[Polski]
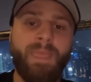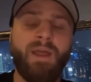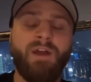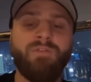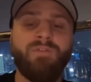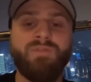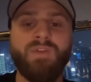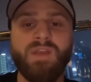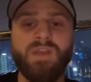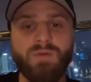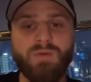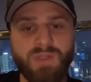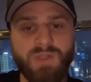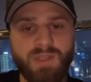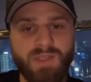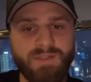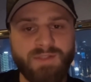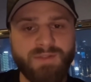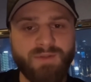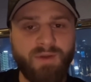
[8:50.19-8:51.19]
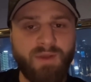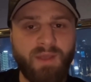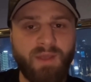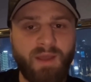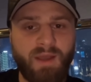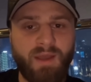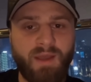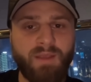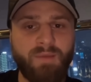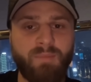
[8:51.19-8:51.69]
Wiedział, że nie jest to
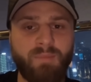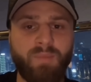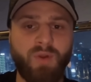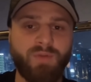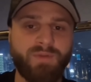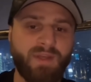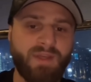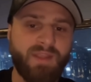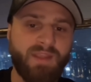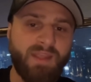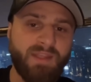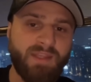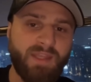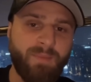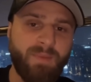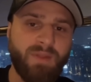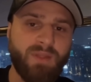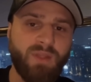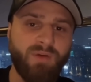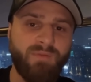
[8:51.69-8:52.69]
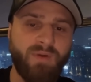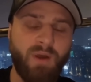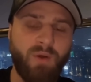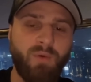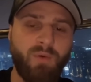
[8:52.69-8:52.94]
AI, plotek nie dementował.